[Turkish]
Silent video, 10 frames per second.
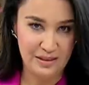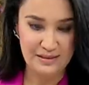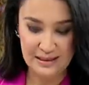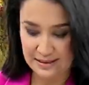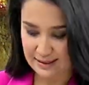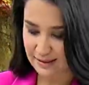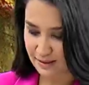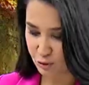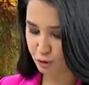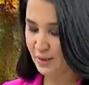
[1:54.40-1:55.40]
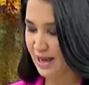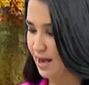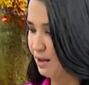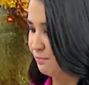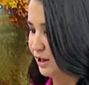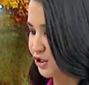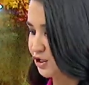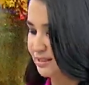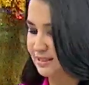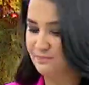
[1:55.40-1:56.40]
tıkır tıkır düşmeye
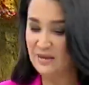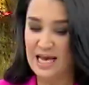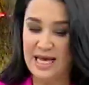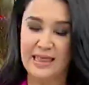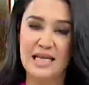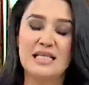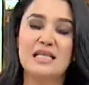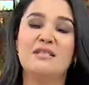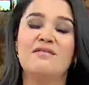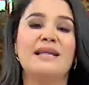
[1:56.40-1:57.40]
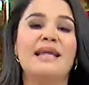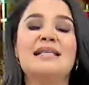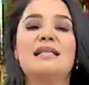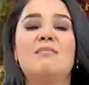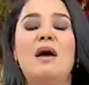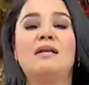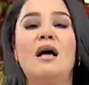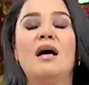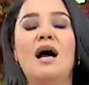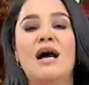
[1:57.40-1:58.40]
başladı. Nasıl ve ne zaman
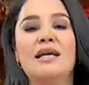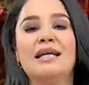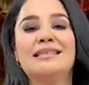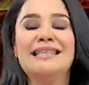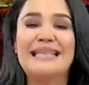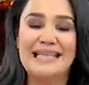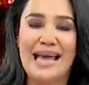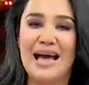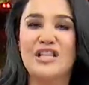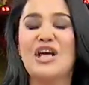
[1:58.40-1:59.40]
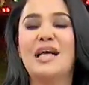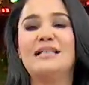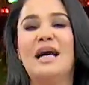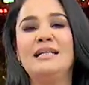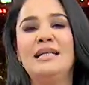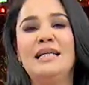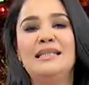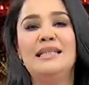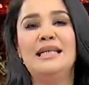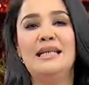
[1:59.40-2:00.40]
akaryakıtın gerçekten
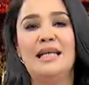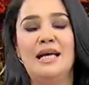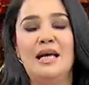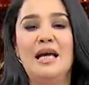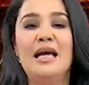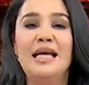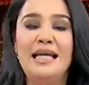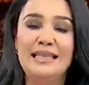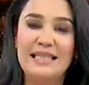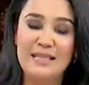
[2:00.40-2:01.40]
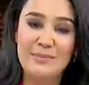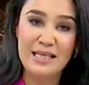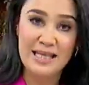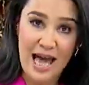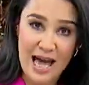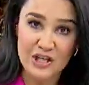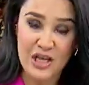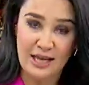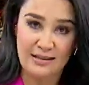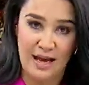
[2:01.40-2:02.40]
indiğini, indirimin
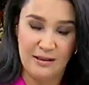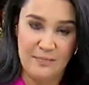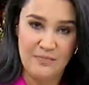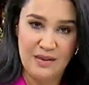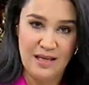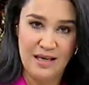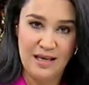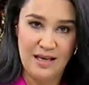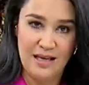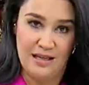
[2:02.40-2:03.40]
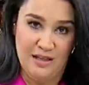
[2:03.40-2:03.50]
gerçekten e,